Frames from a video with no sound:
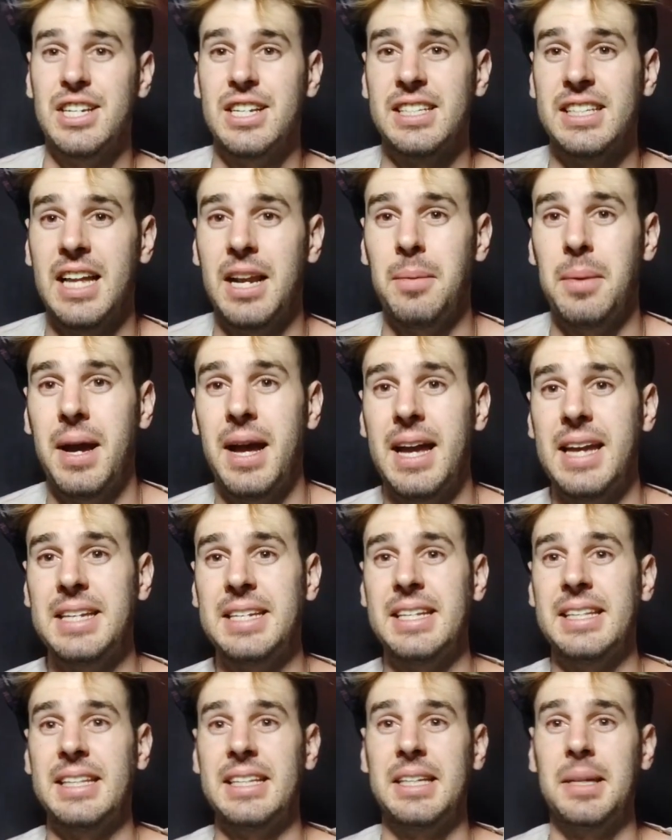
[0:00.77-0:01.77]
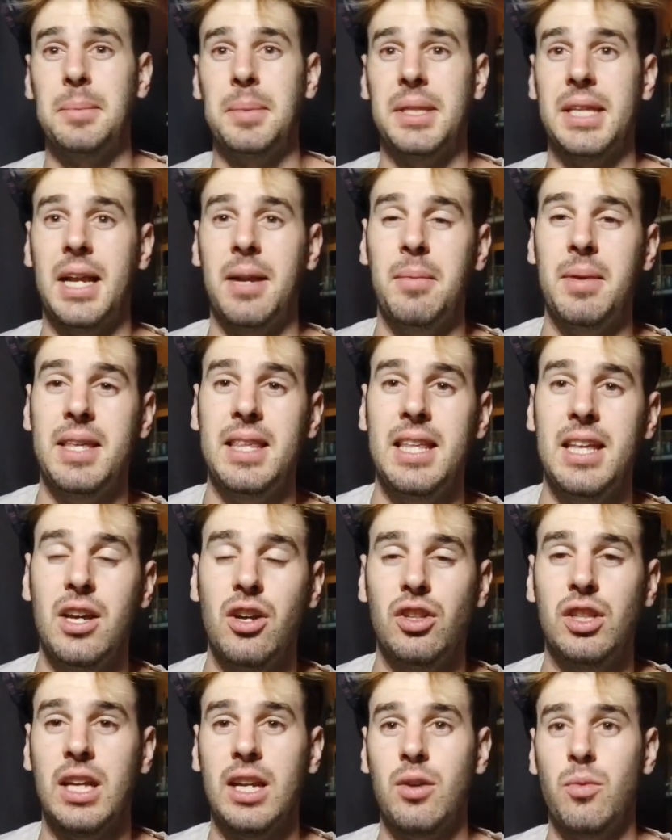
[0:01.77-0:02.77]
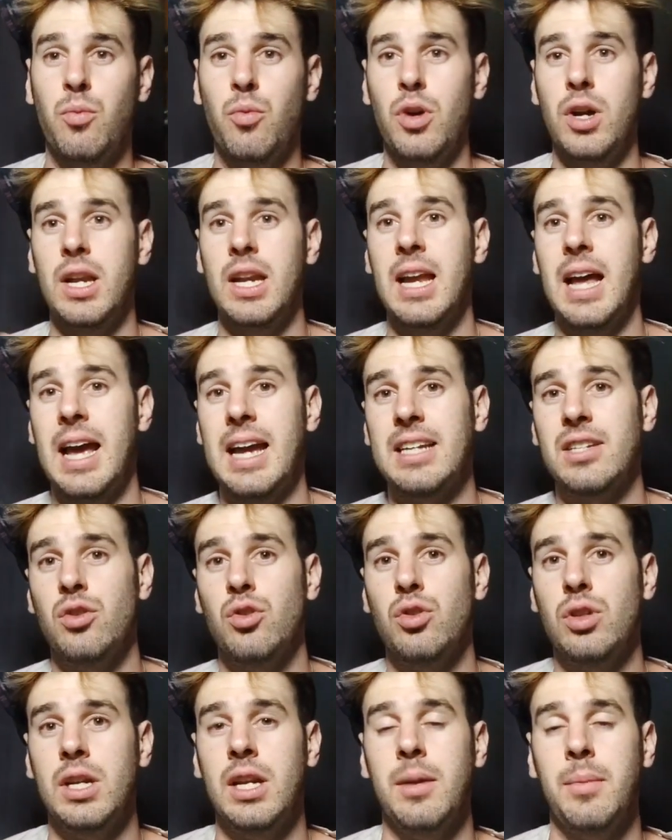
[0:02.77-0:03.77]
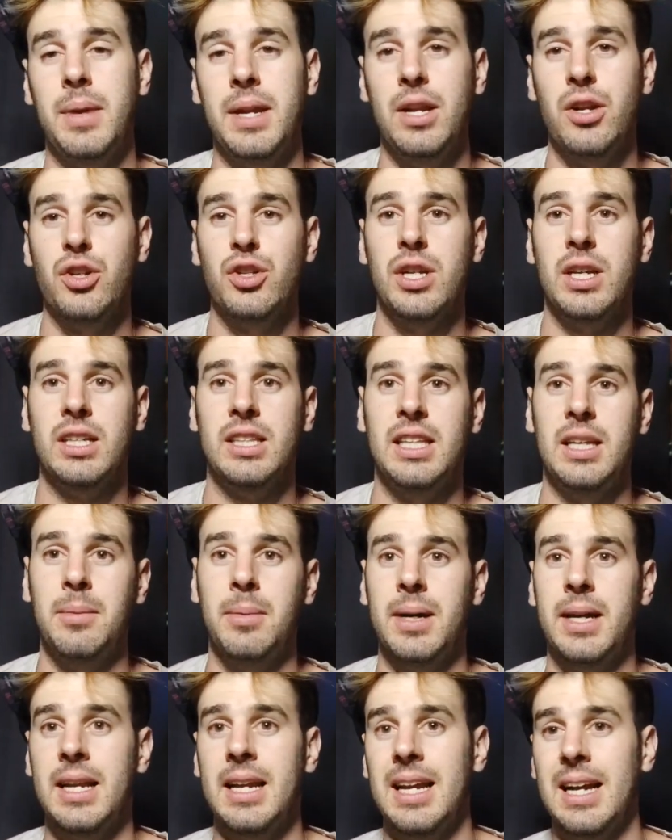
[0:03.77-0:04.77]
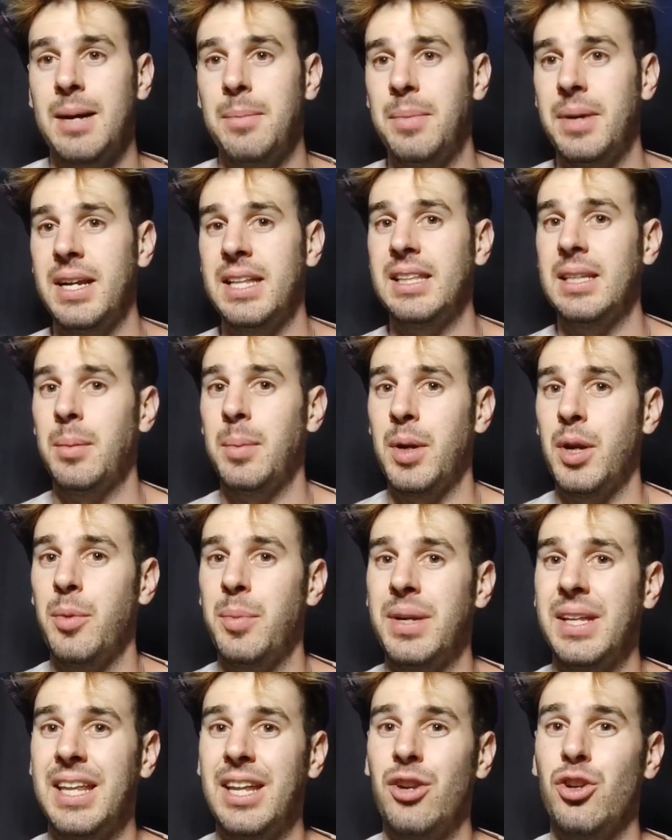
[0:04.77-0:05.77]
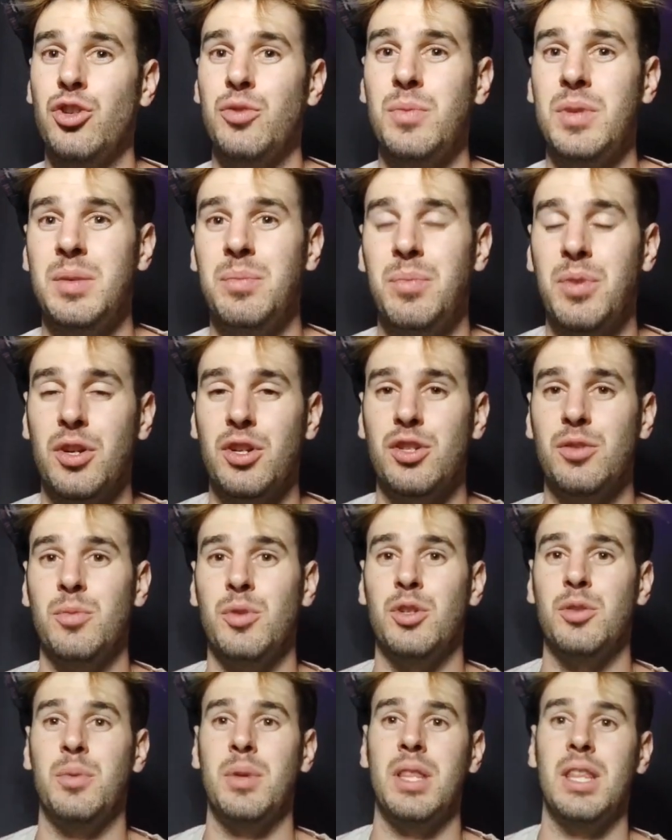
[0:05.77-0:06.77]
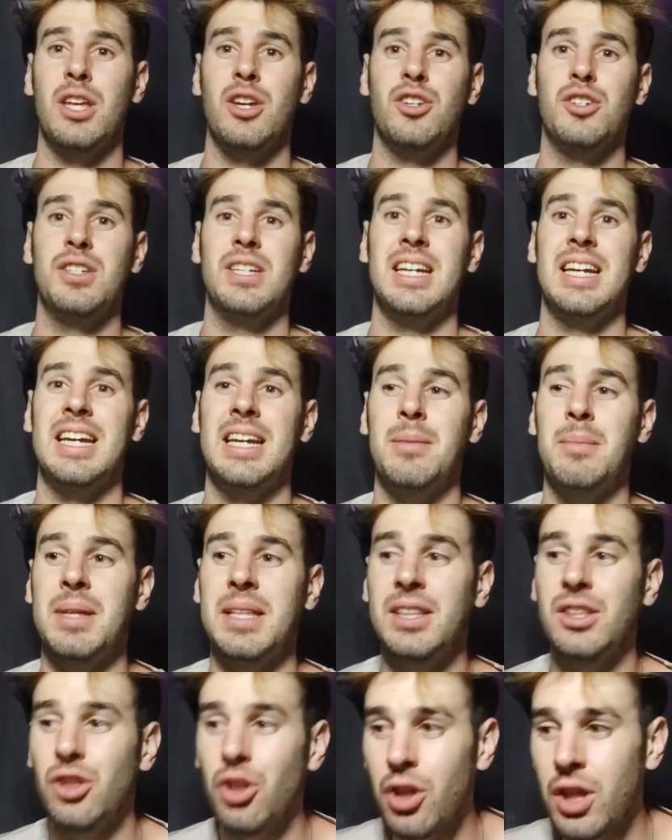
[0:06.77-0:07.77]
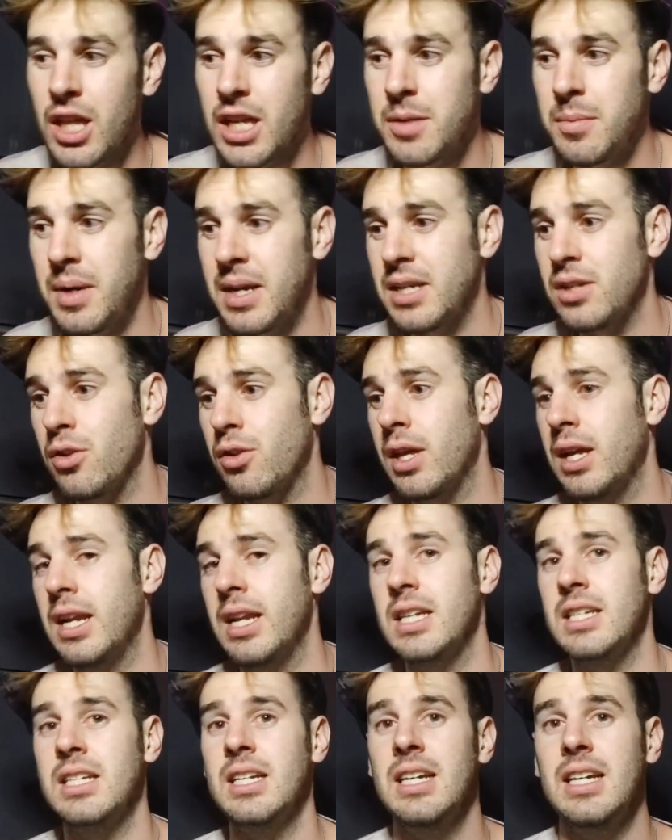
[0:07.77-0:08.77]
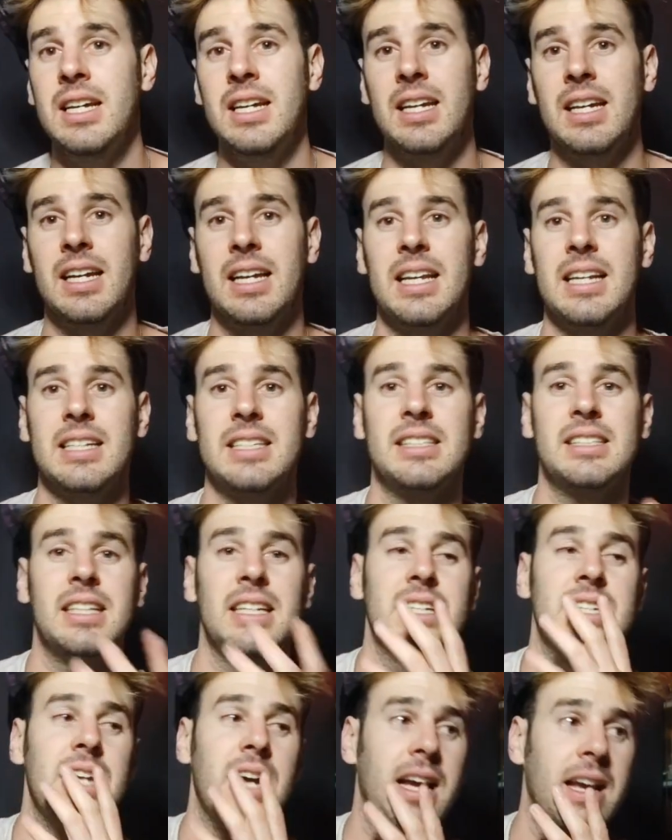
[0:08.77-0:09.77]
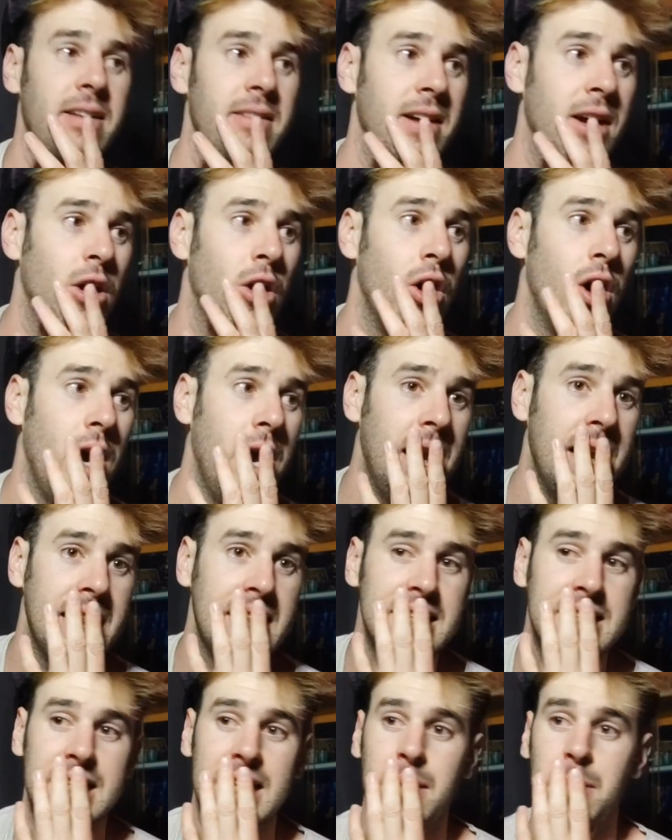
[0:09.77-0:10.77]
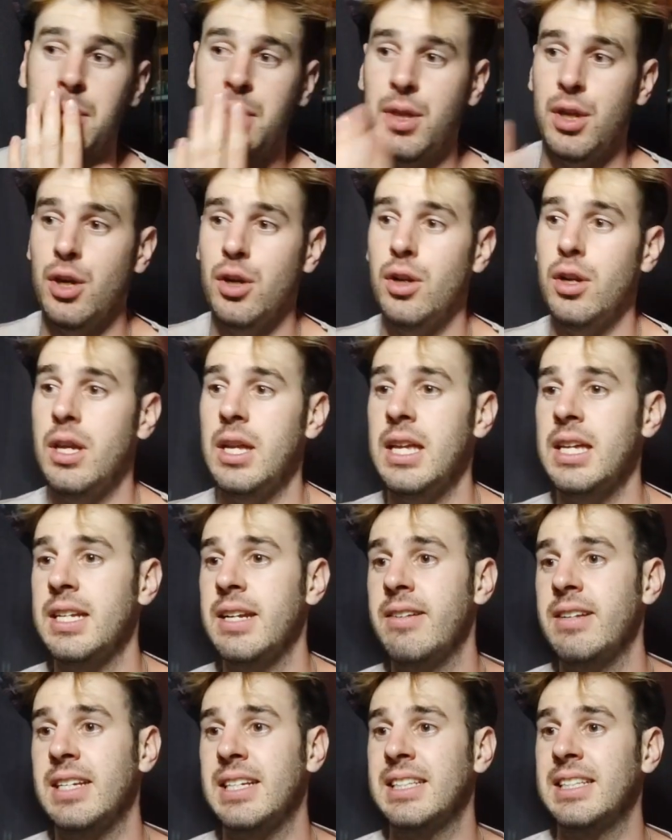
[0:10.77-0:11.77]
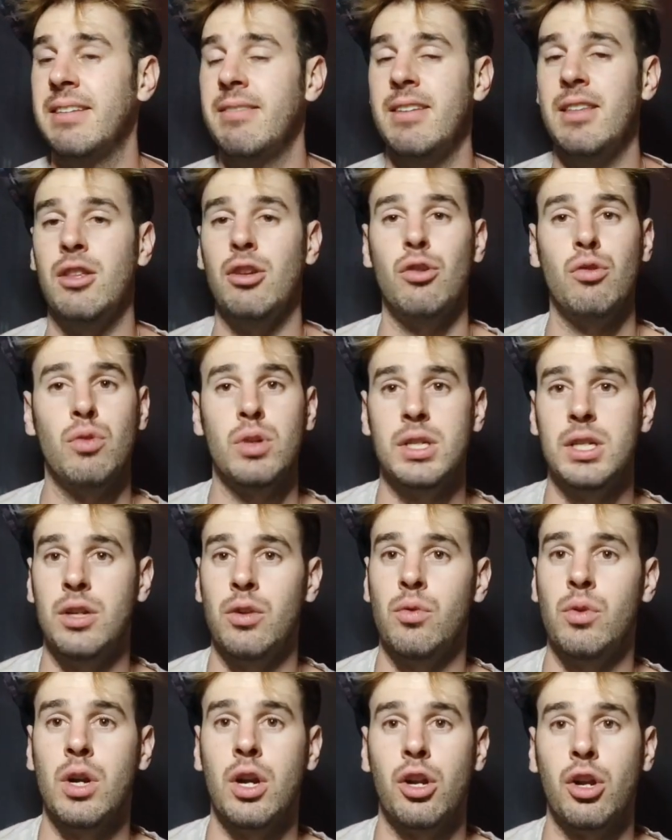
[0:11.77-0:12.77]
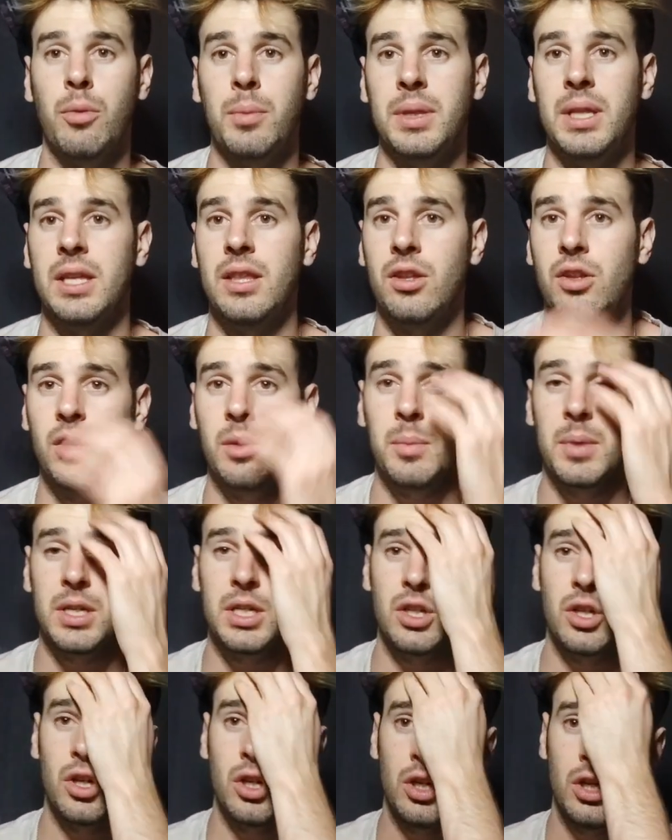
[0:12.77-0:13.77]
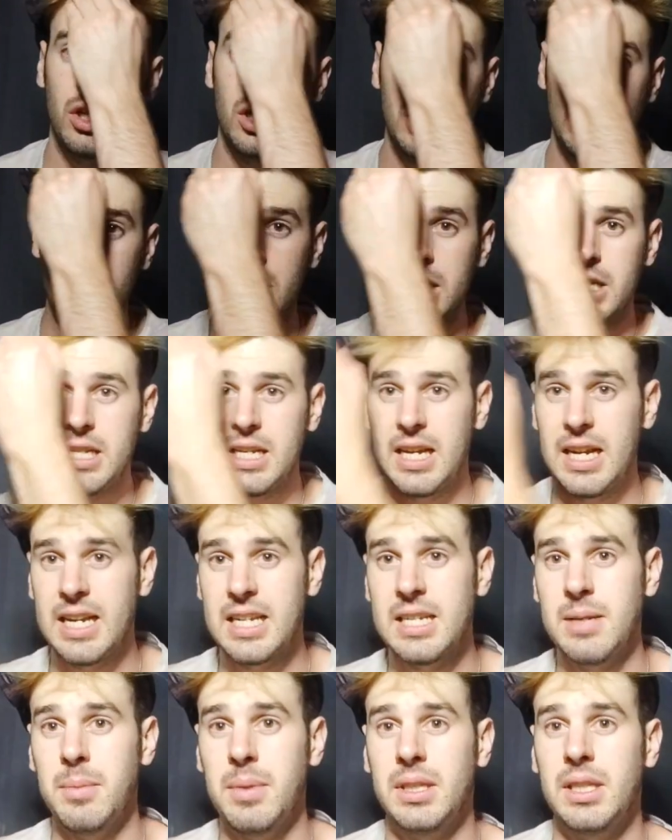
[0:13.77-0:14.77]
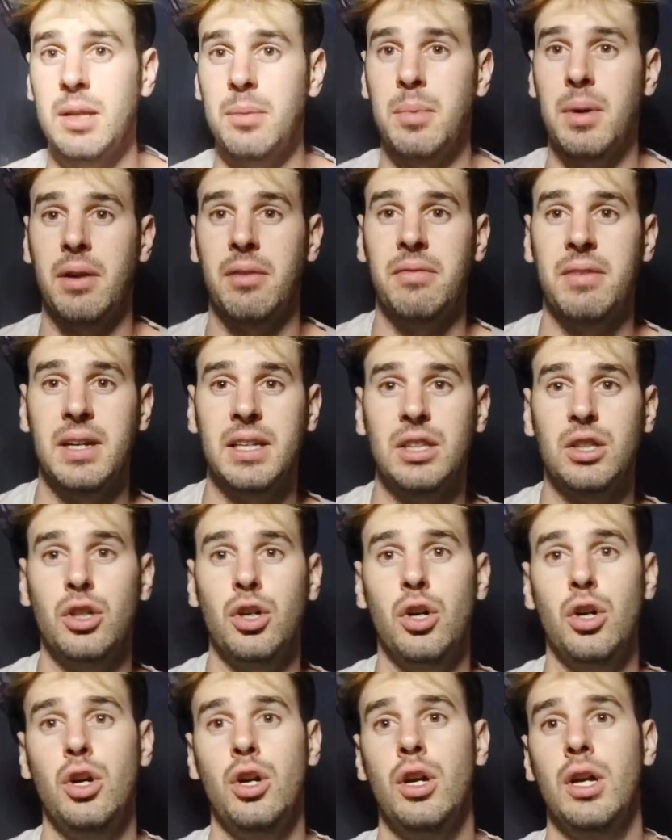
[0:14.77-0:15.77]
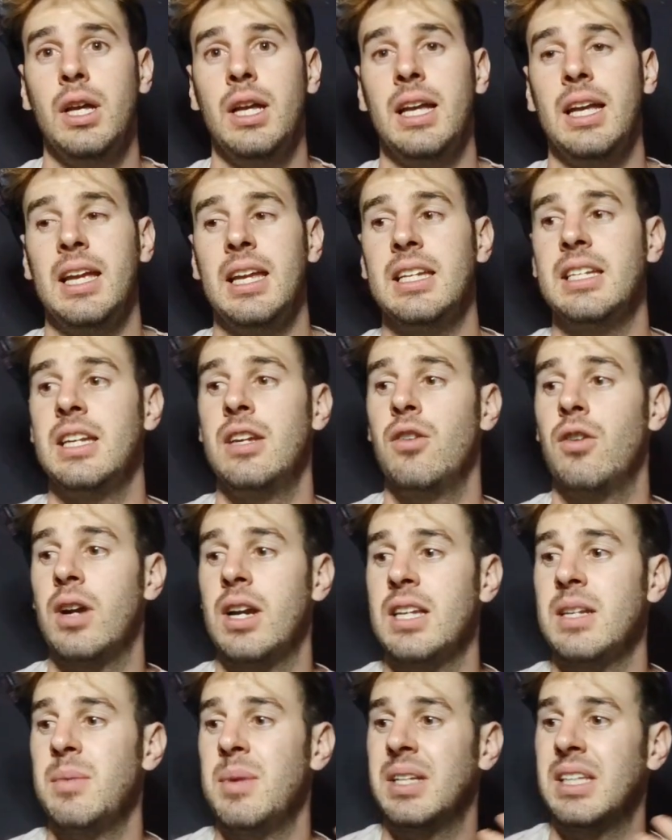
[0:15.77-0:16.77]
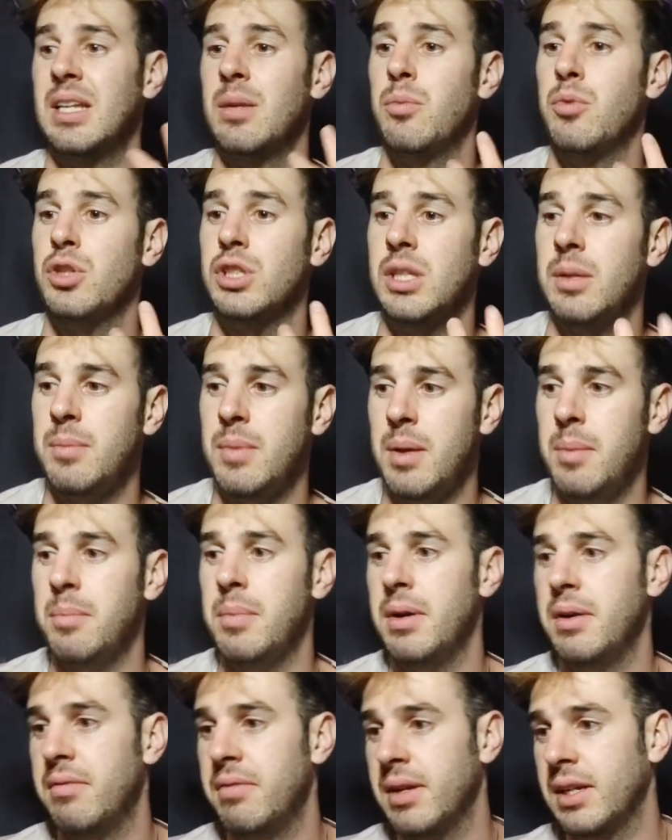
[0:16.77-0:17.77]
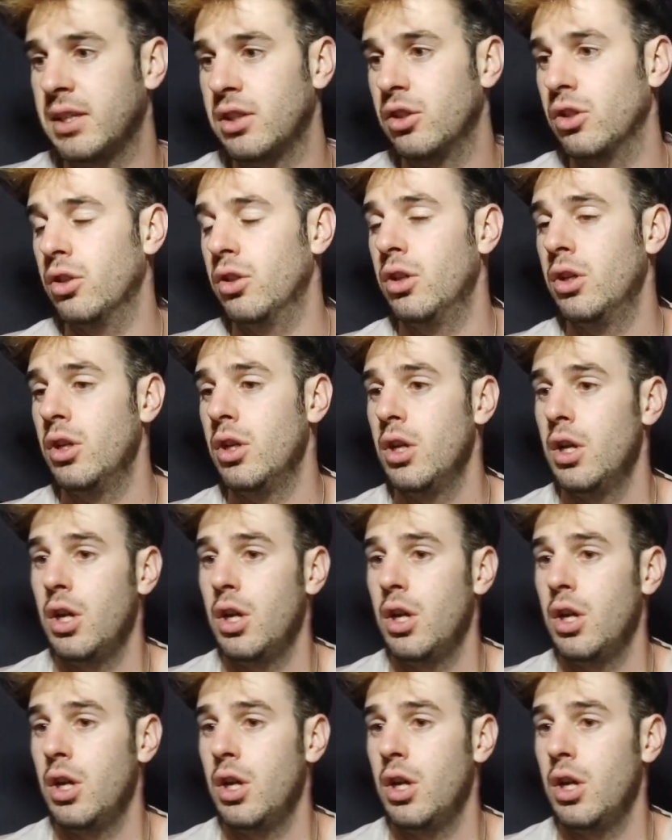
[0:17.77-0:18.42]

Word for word: Si vais, antes de empezar el vídeo, darle un buen like, suscribiros, activar la campanita para no perderos mis próximos vídeos, seguirme en todas las redes sociales, que las tenéis aquí abajo en la descripción y ya sabéis que este vídeo no es ninguna recomendación de inversión. Si quieres invertir, perfecto, y si no quieres invertir, pues también perfecto.